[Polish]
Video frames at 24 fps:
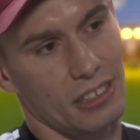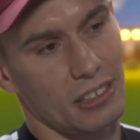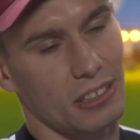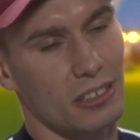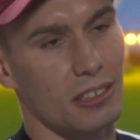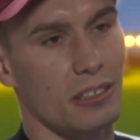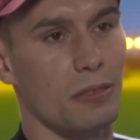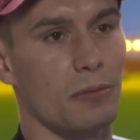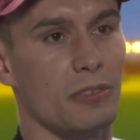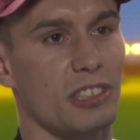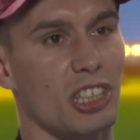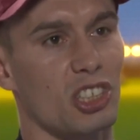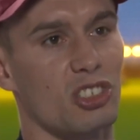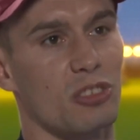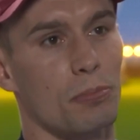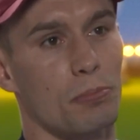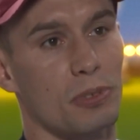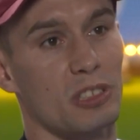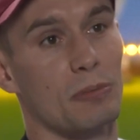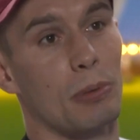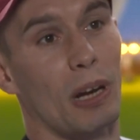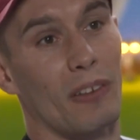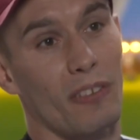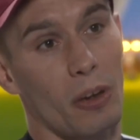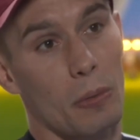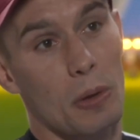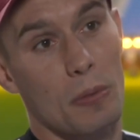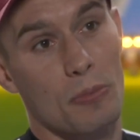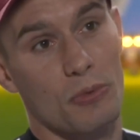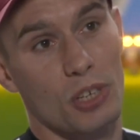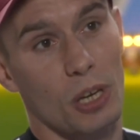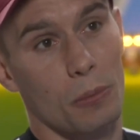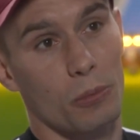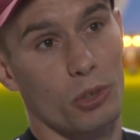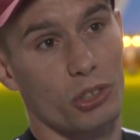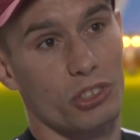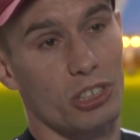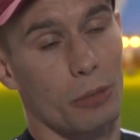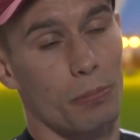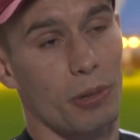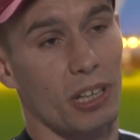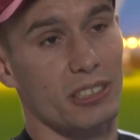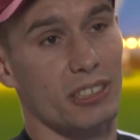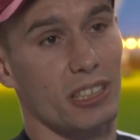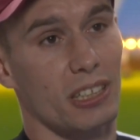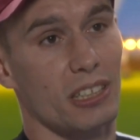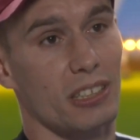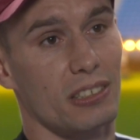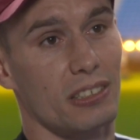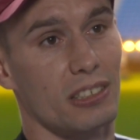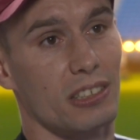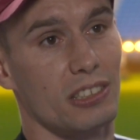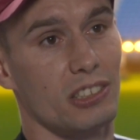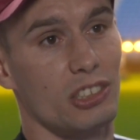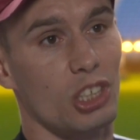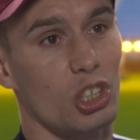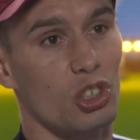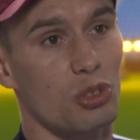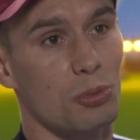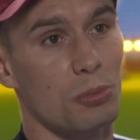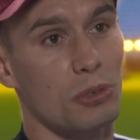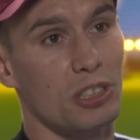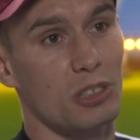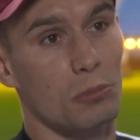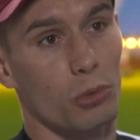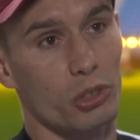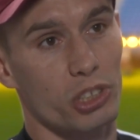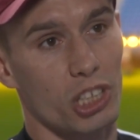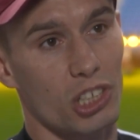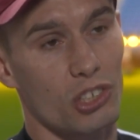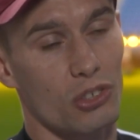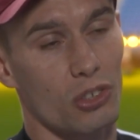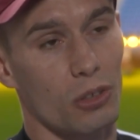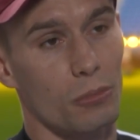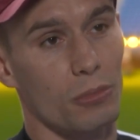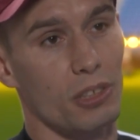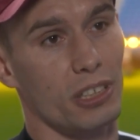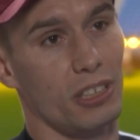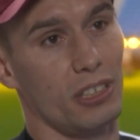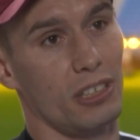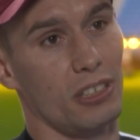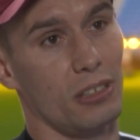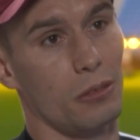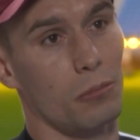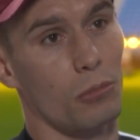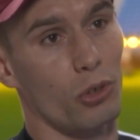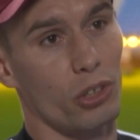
i też sprawia mi przyjemność ta praca z dziećmi, z młodzieżą.